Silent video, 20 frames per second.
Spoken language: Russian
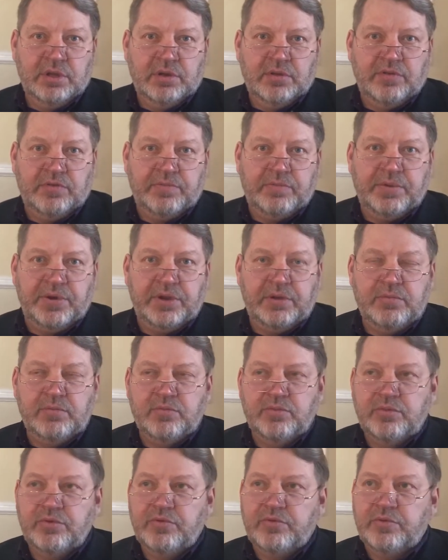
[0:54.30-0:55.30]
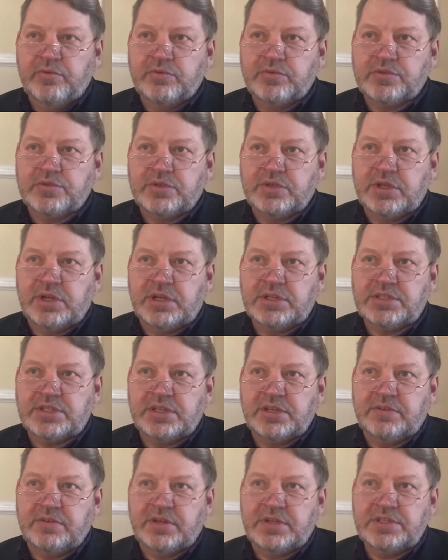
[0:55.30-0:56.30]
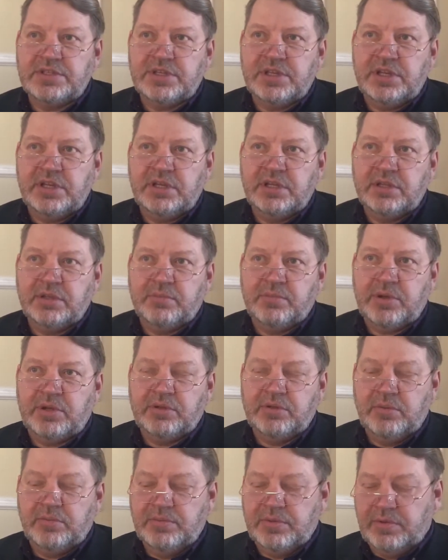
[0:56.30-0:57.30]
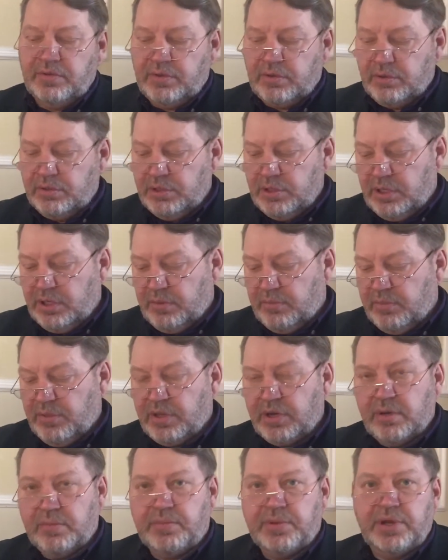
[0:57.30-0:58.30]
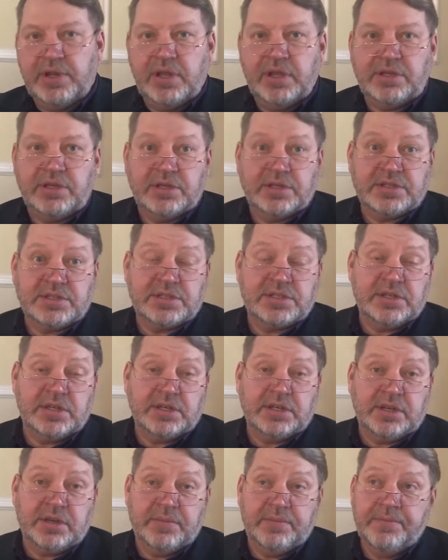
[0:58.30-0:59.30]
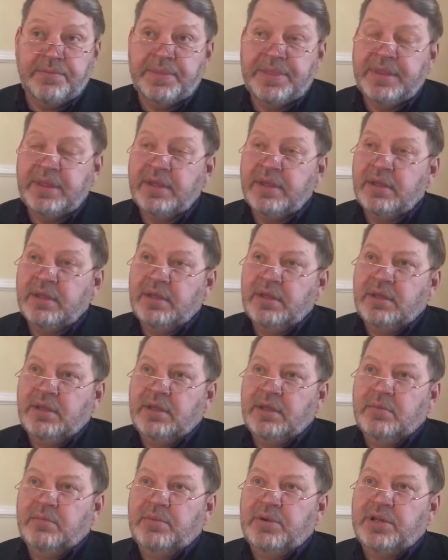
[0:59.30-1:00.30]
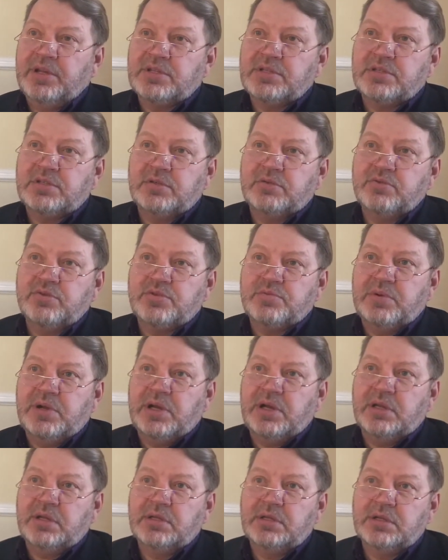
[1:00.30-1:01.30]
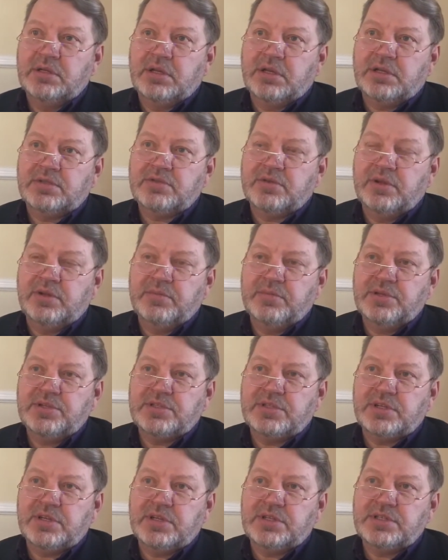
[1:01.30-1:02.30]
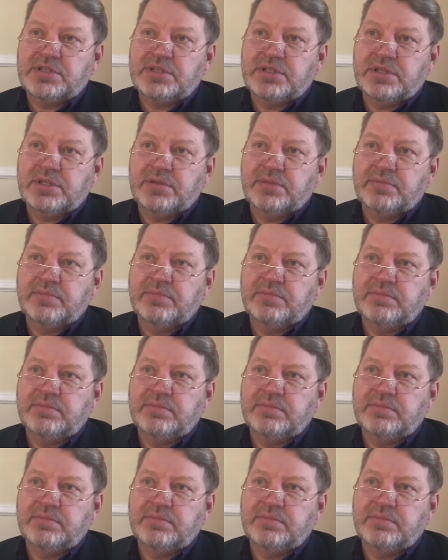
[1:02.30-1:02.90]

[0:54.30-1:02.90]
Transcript: в прямую функцию городских властей на подобного рода мероприятиях. Кстати, Пресс-служба городской администрации